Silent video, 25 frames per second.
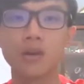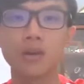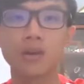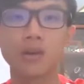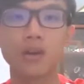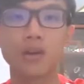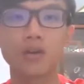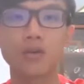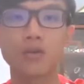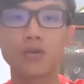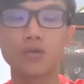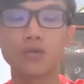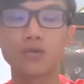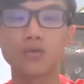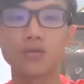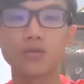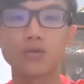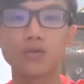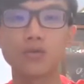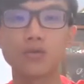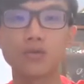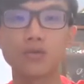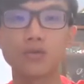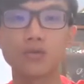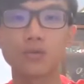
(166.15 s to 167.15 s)
然后
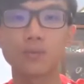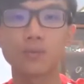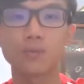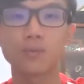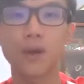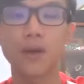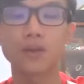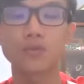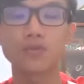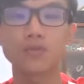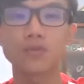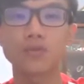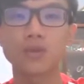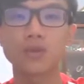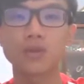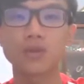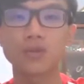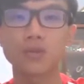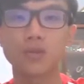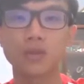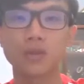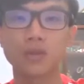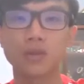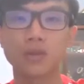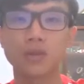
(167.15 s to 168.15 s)
就帮助更
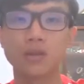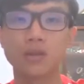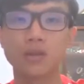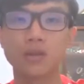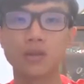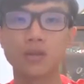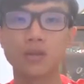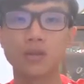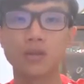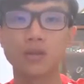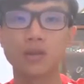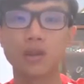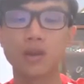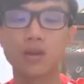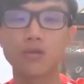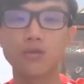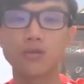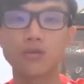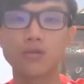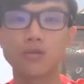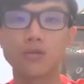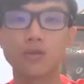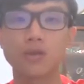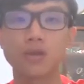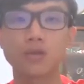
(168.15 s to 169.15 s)
多的人，然后
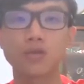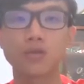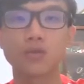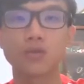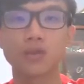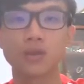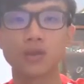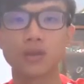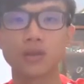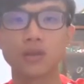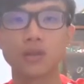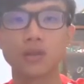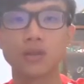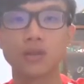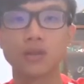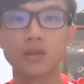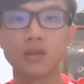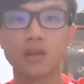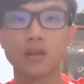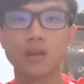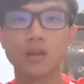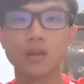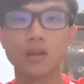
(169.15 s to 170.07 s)
救更多的人。